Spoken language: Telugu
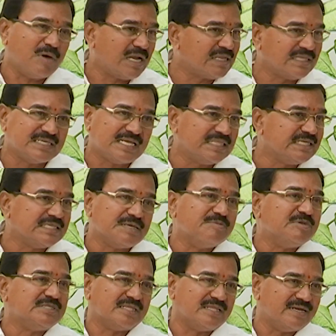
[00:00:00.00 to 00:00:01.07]
భారత జాతి
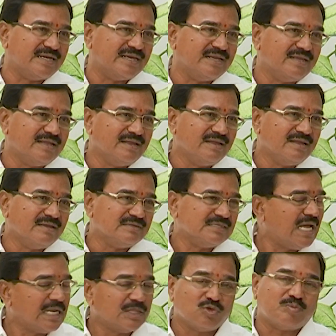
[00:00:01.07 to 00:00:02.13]
క్షమించదండి ఓకే
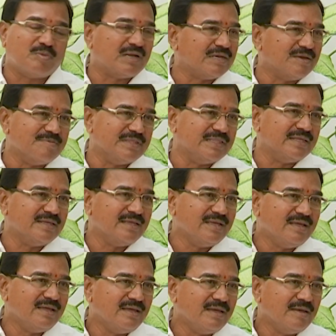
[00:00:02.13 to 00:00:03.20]
చాలా దుర్మార్గం
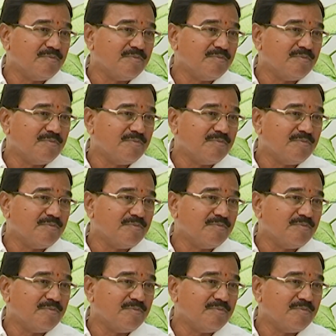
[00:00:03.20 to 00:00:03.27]
ఇది